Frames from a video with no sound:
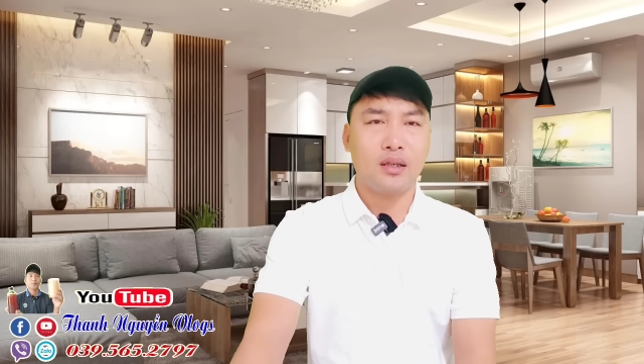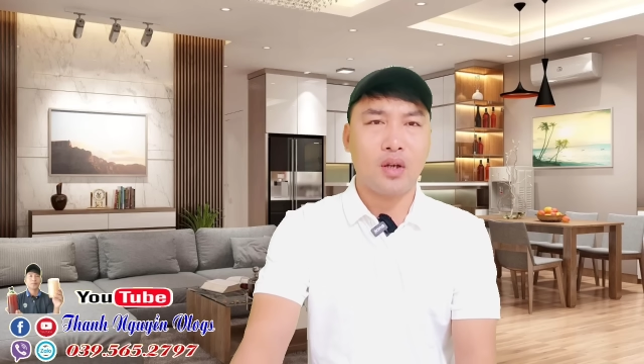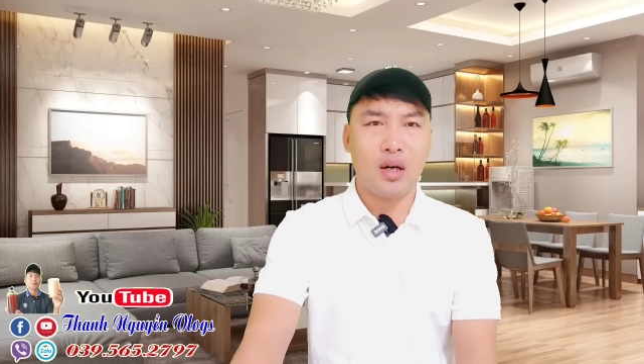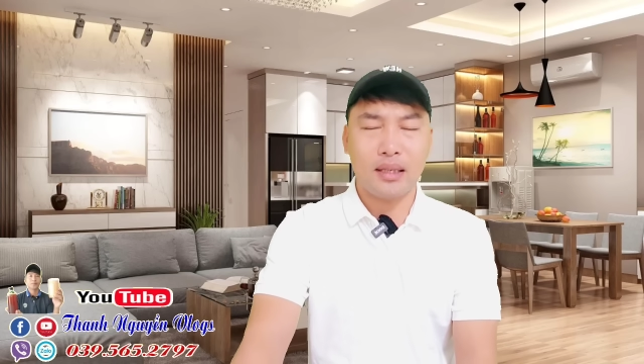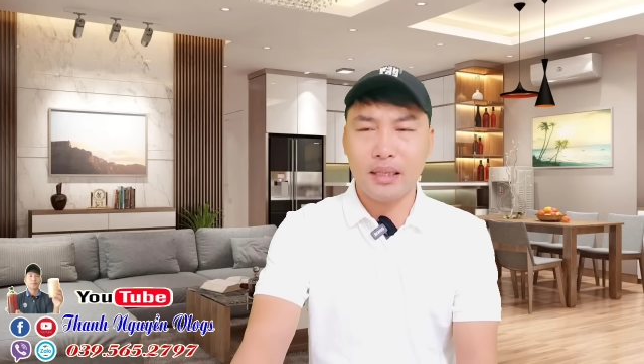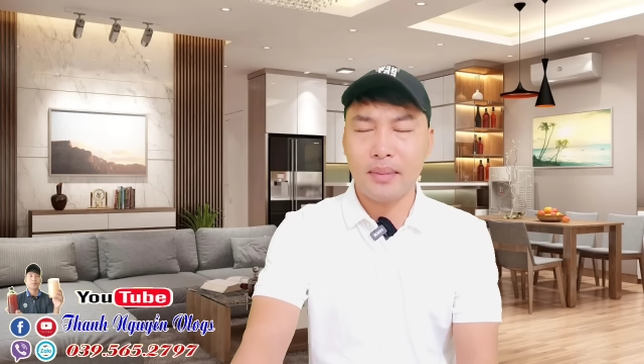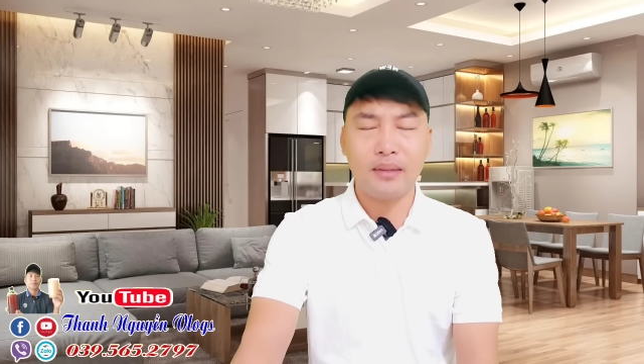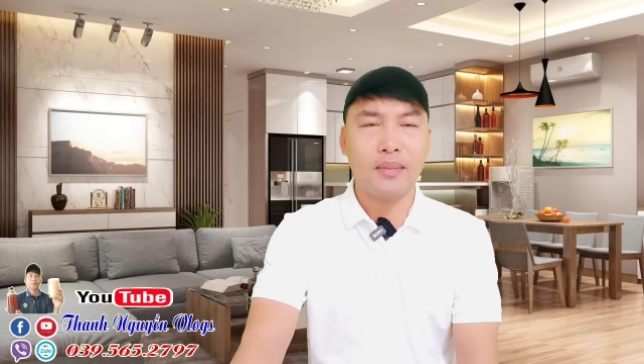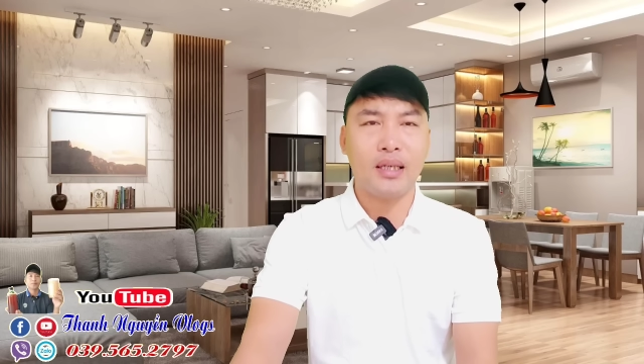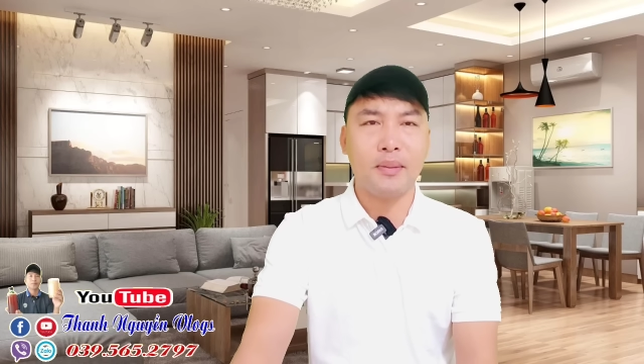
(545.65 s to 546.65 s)
toàn những cái
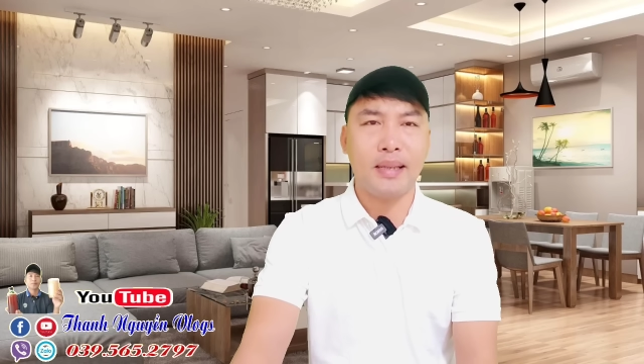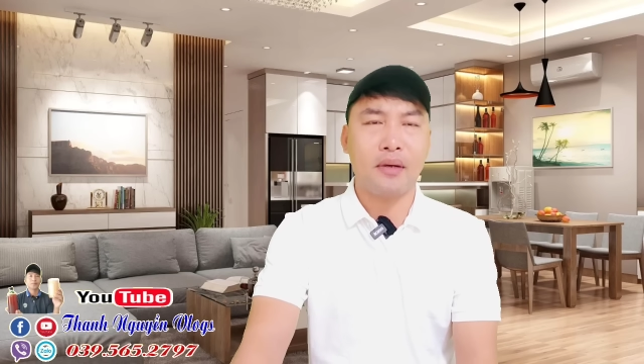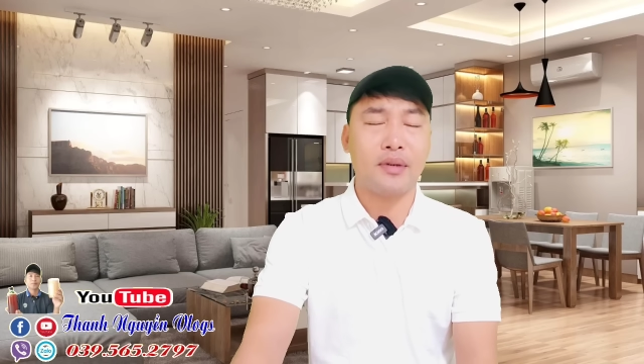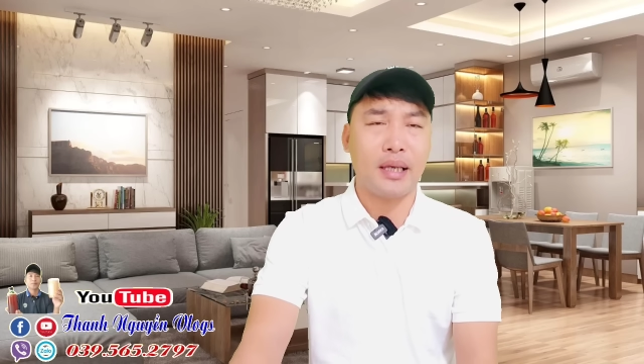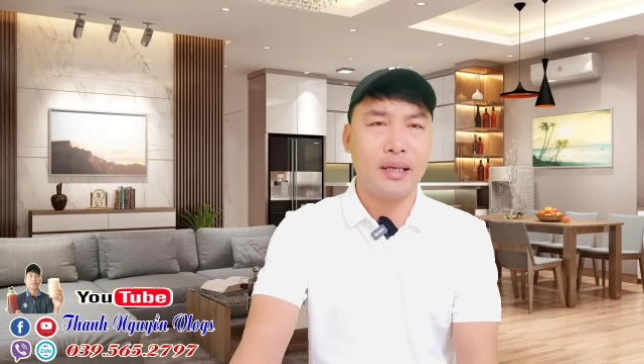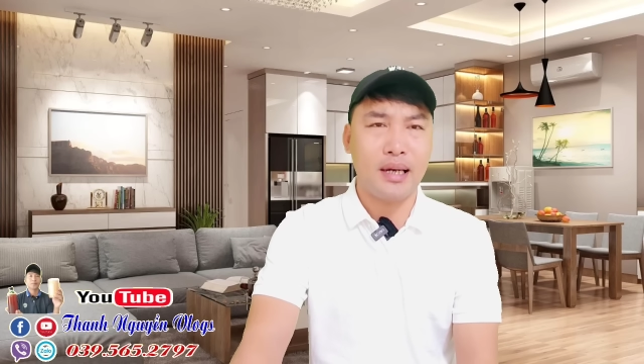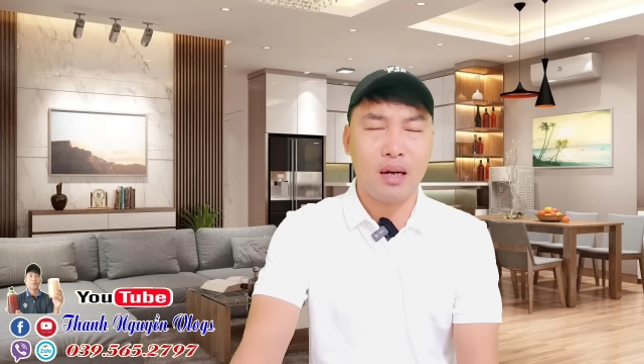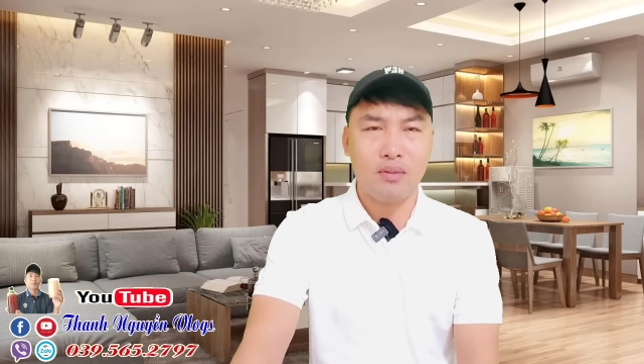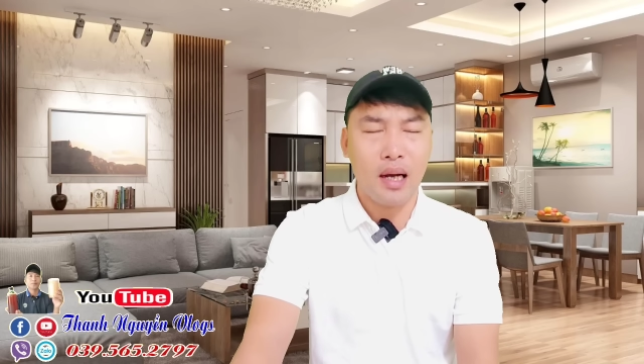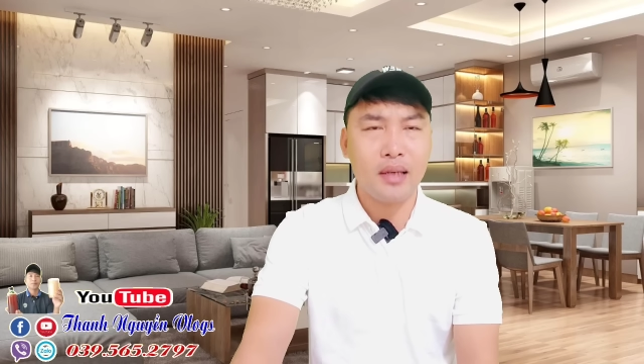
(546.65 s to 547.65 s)
bệnh bệnh hiểm nghèo chị
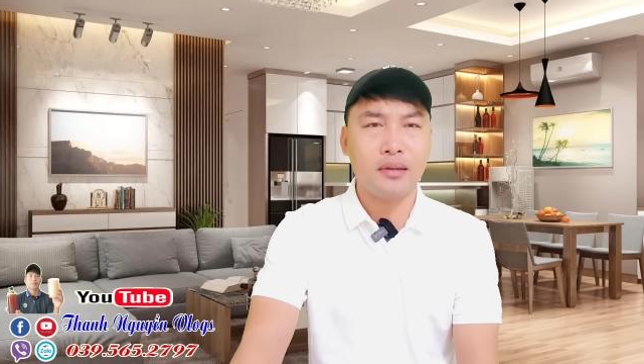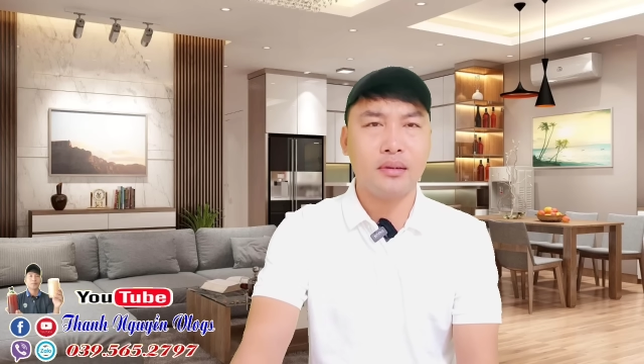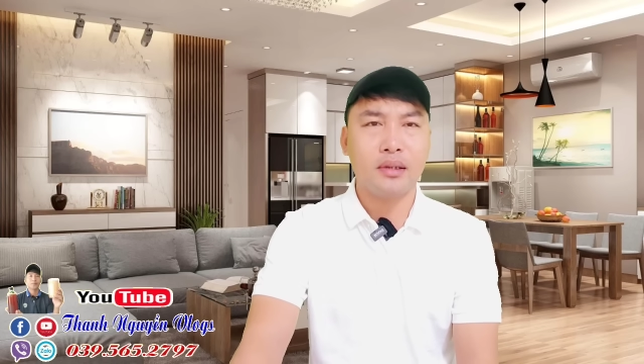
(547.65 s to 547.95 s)
không hết